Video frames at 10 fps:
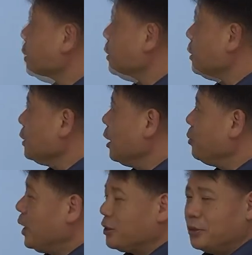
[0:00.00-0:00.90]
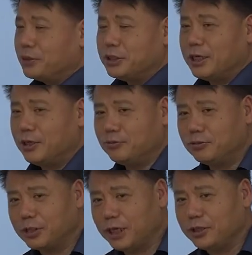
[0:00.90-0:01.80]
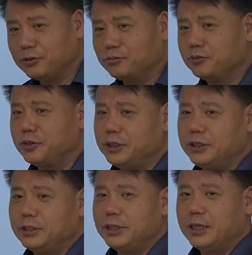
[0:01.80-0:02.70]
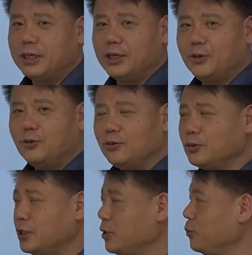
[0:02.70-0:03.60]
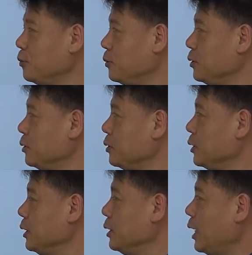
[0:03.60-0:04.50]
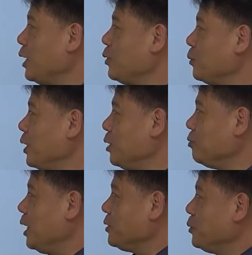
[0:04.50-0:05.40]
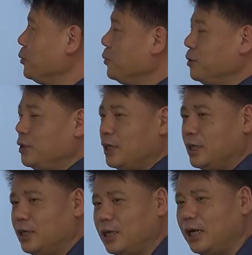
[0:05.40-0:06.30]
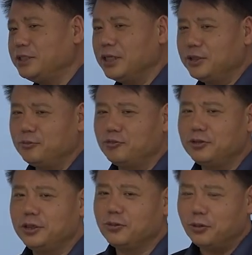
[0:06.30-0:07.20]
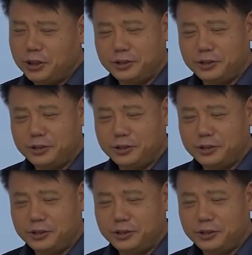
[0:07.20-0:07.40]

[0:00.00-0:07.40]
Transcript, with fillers: 어, 예비 합격자라고 돼 있는 부분이 있는데 이 제도는 합격을 하고 나서도 이렇게 가지 않는 분들이 꼭